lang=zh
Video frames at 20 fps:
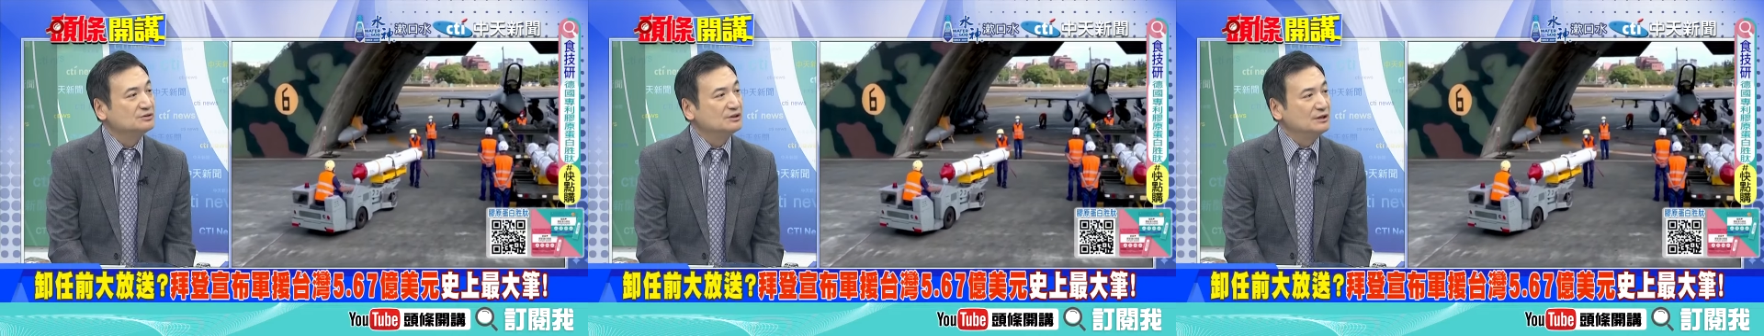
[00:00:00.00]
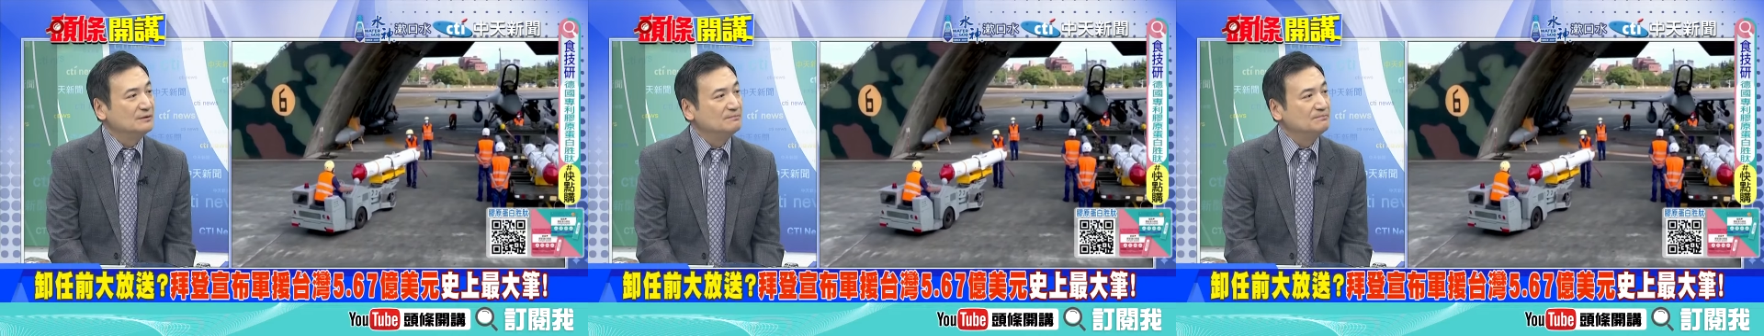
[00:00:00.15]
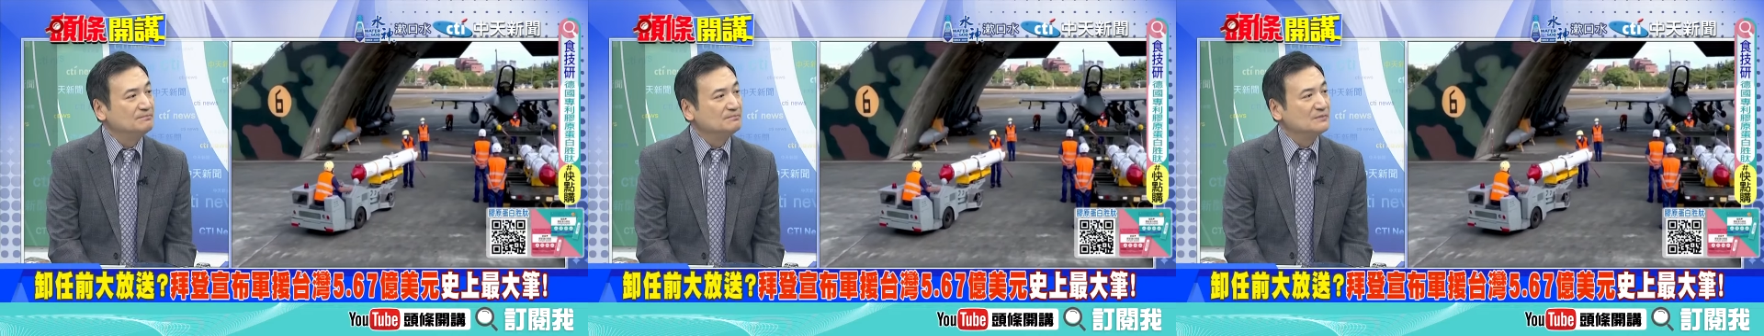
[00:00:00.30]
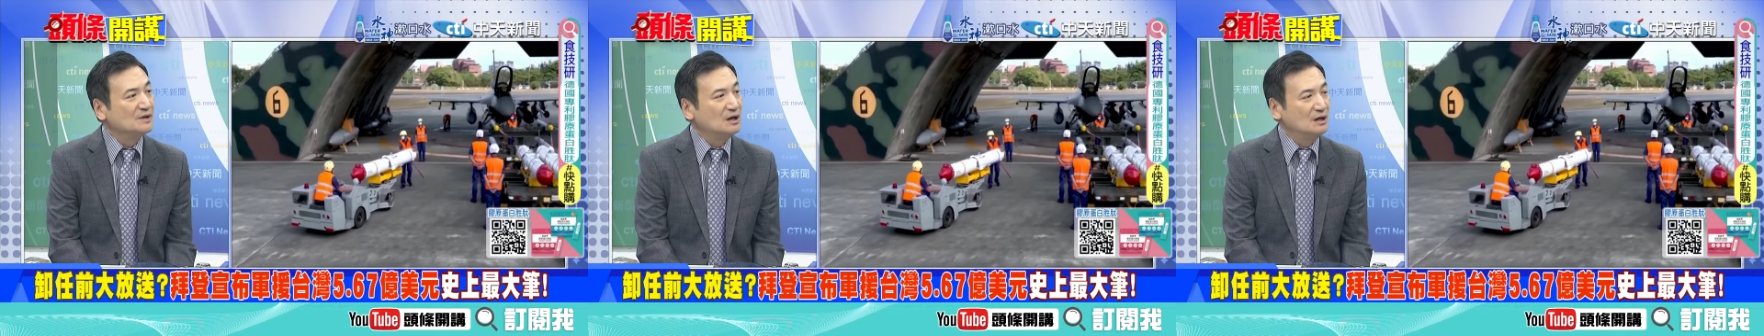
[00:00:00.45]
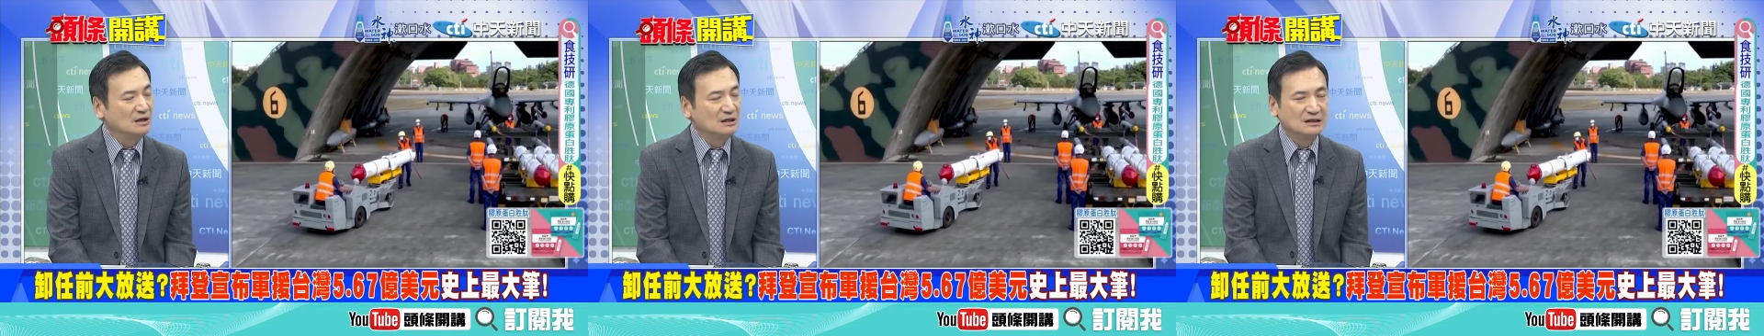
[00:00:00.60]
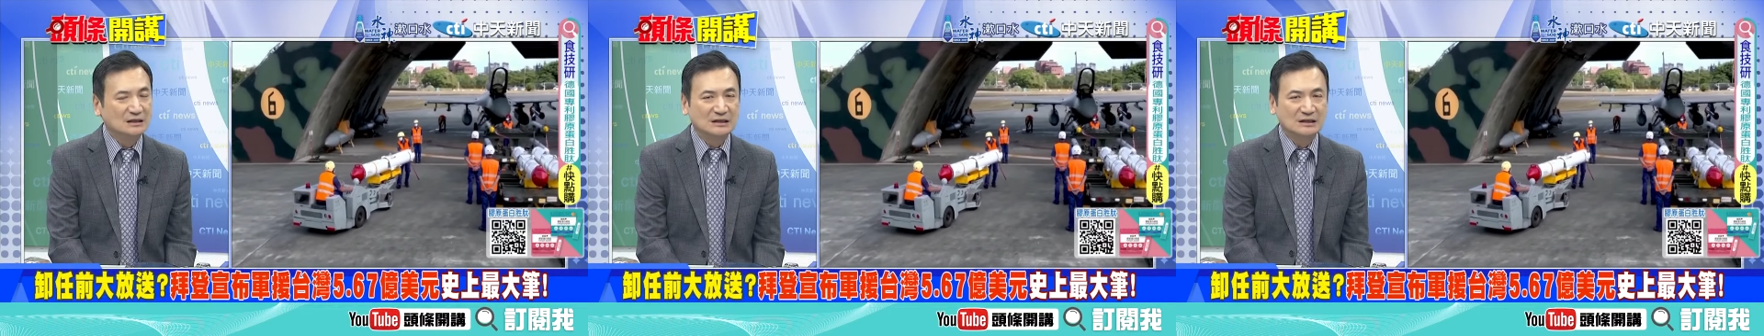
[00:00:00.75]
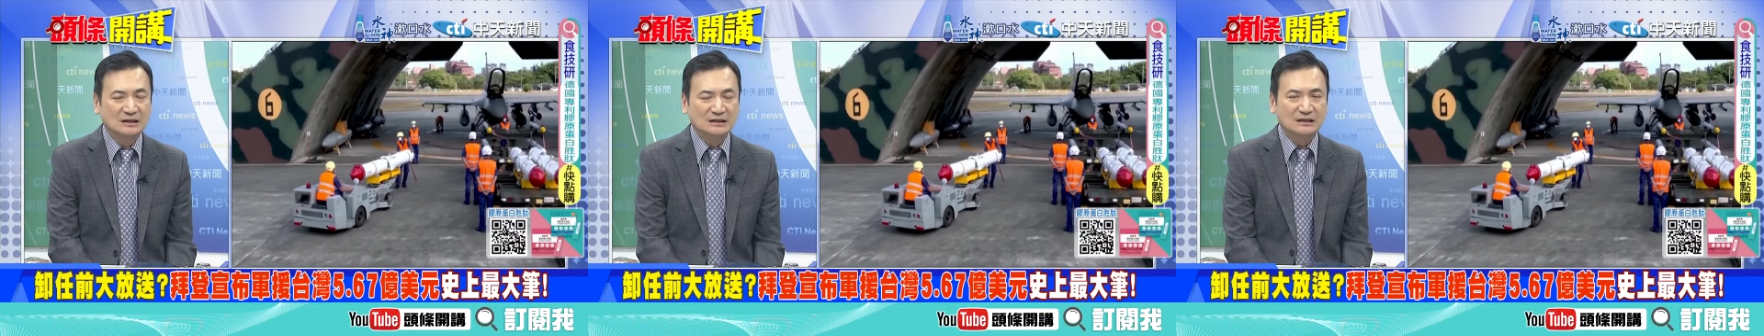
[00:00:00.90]
的啊。
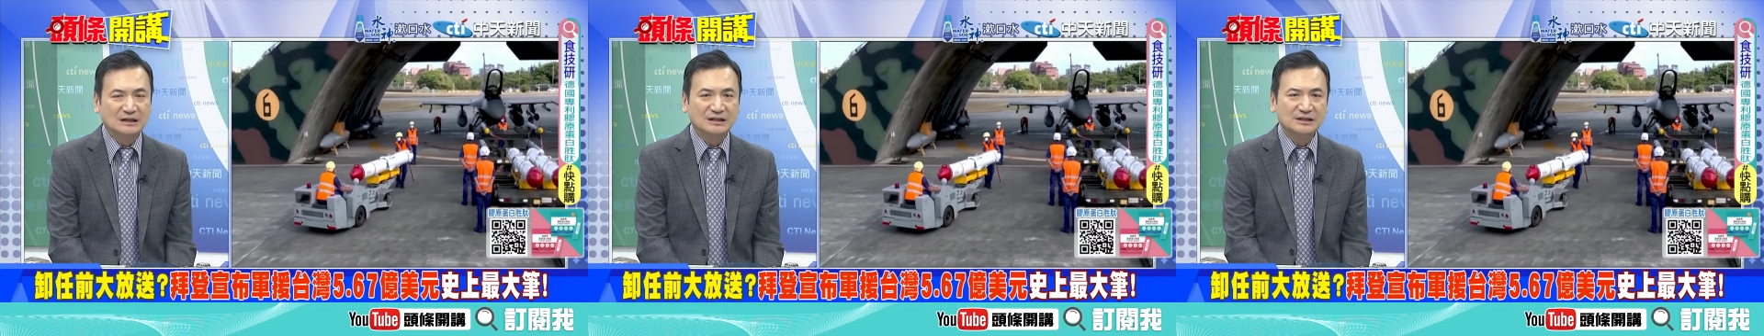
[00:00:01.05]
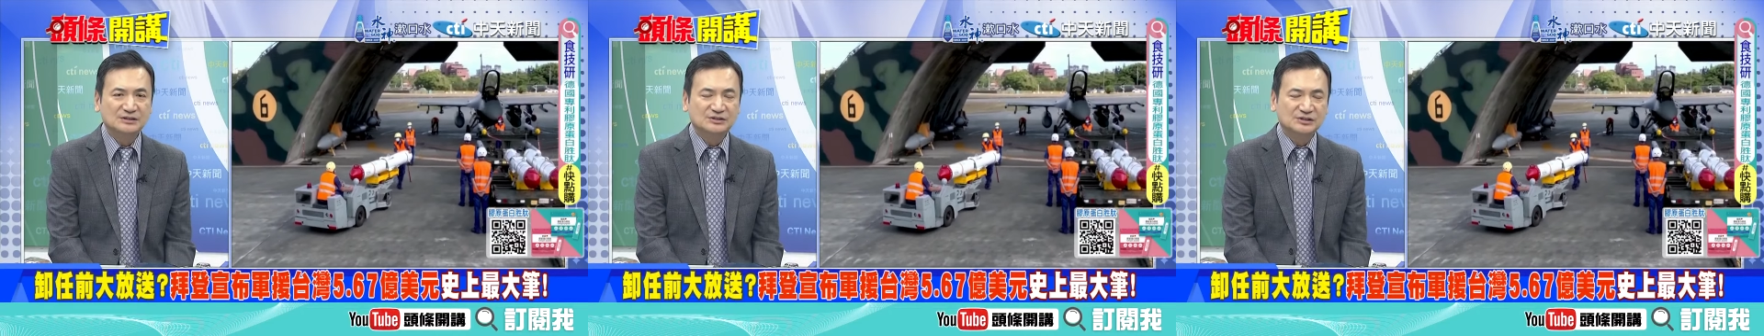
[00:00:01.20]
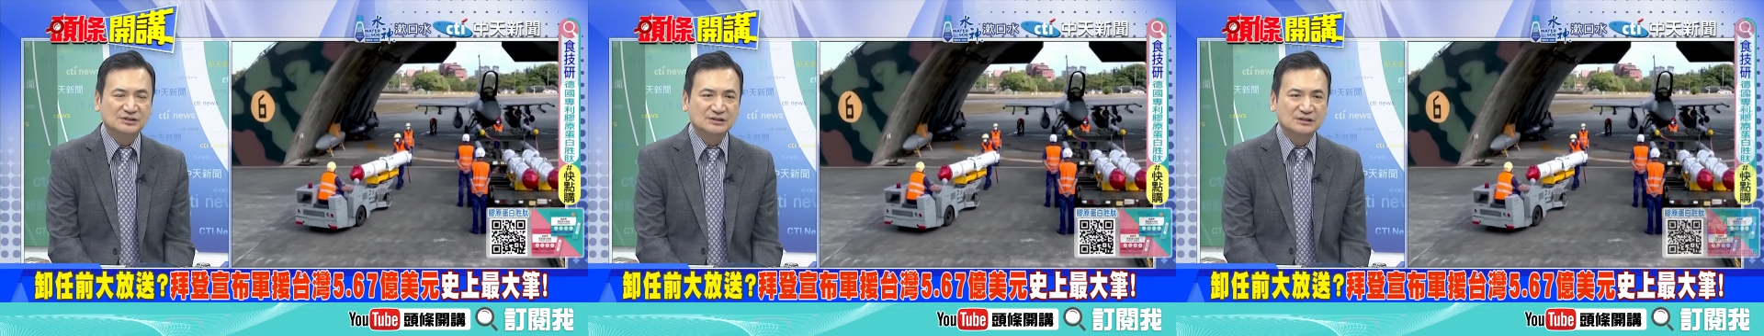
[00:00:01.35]
那因此，